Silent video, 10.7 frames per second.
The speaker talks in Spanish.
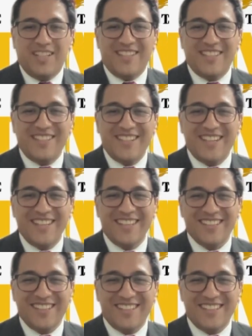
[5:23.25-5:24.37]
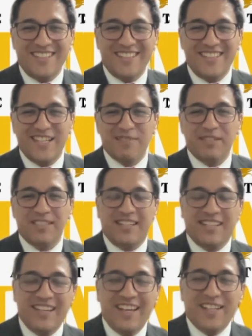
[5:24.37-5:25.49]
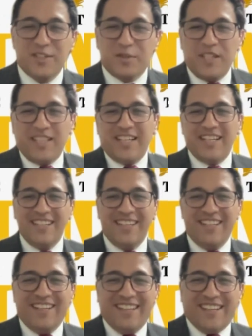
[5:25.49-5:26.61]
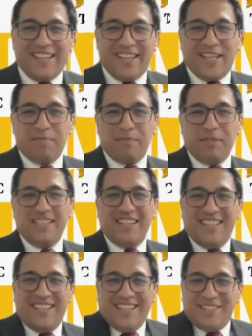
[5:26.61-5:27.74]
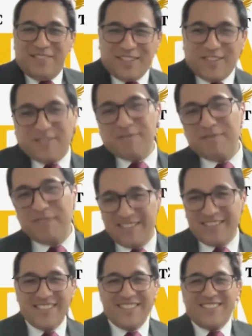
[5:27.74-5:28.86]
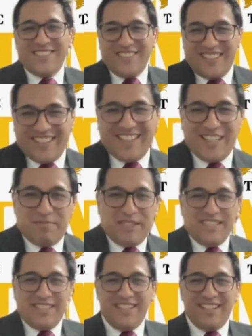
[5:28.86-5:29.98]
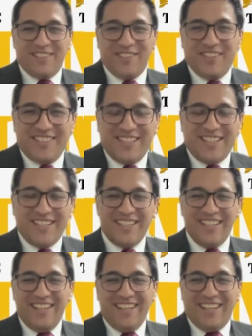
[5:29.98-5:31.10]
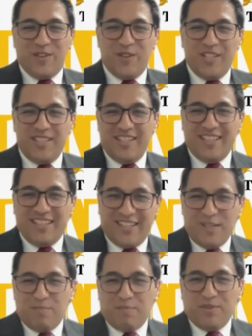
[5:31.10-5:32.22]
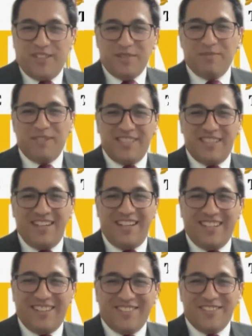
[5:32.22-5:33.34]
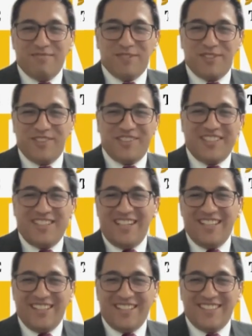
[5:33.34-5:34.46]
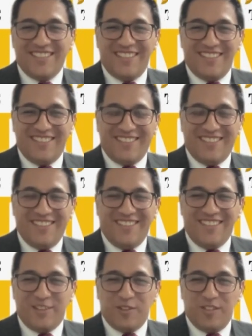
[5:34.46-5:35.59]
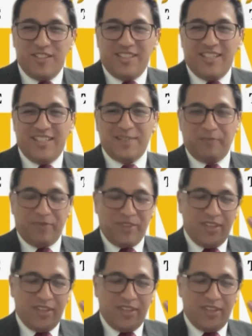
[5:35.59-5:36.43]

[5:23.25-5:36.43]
licencia, 16 días va a estar suelta. ¿Qué pasa ahí, Alberto? ¿Tú esperabas esto de que apareciera con esa con ese equipo de hombres de negro en motocicletas este, y con esta,